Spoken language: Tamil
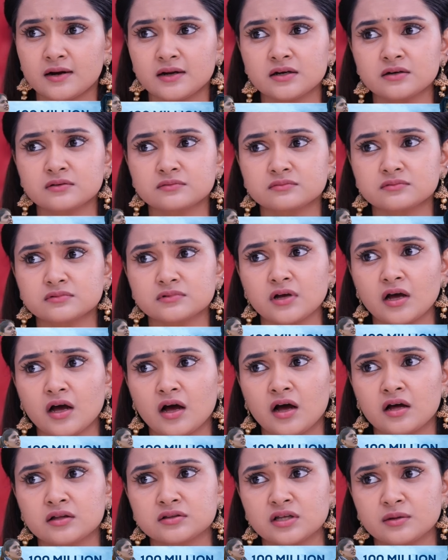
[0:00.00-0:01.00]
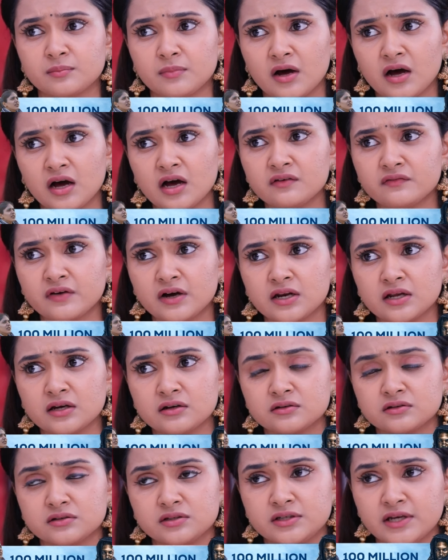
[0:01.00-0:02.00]
ஆனா அந்த மகாவால
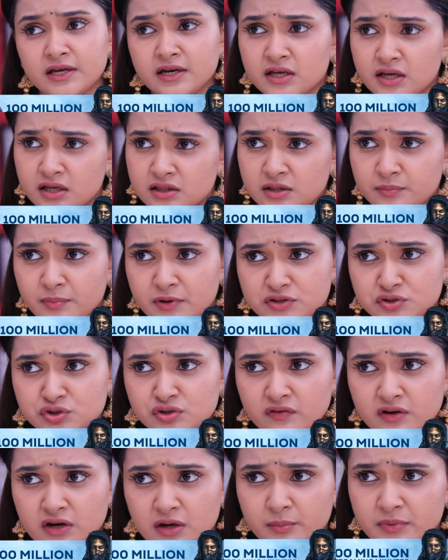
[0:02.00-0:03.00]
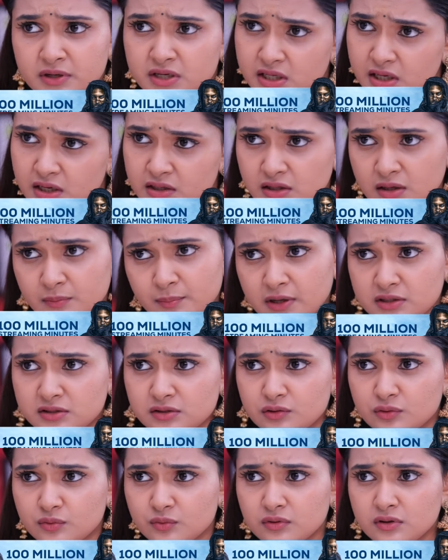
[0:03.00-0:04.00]
எனக்கு எந்த பிரச்சனையும் வராம
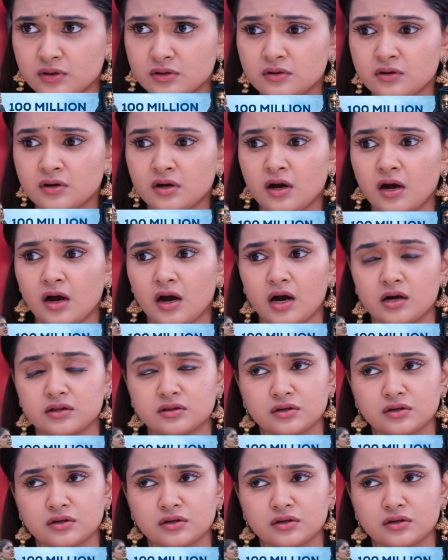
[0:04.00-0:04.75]
நீங்க தான் பாத்துக்கணும்